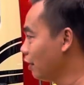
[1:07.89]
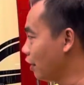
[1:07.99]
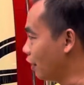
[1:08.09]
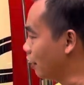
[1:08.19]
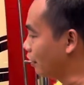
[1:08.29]

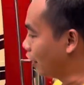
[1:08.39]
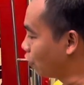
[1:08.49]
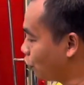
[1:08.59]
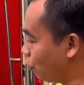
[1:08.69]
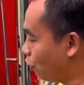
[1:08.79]
Nah,
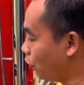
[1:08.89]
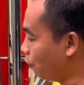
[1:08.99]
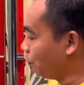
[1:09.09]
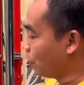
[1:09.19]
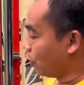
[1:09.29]
yaitu
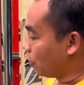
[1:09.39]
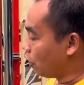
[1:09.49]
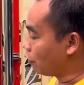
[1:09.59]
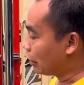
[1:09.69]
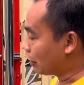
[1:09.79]

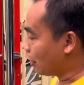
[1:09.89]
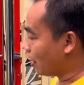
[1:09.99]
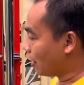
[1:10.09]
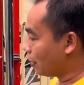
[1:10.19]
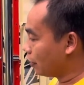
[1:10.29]

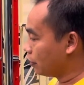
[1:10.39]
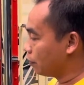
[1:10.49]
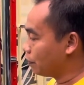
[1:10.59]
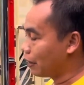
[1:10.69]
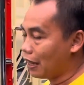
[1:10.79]
ownernya
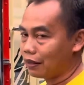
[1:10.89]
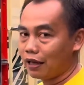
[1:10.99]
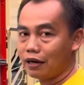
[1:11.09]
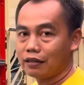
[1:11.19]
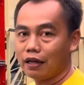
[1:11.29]

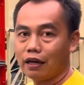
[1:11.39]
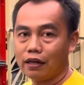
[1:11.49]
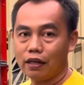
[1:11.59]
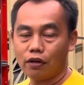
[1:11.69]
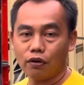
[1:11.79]
berasal
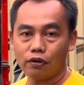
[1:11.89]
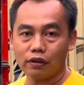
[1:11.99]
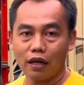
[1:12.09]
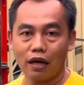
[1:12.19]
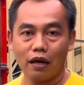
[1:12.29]
dari
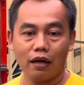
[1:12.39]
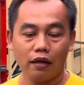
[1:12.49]
kota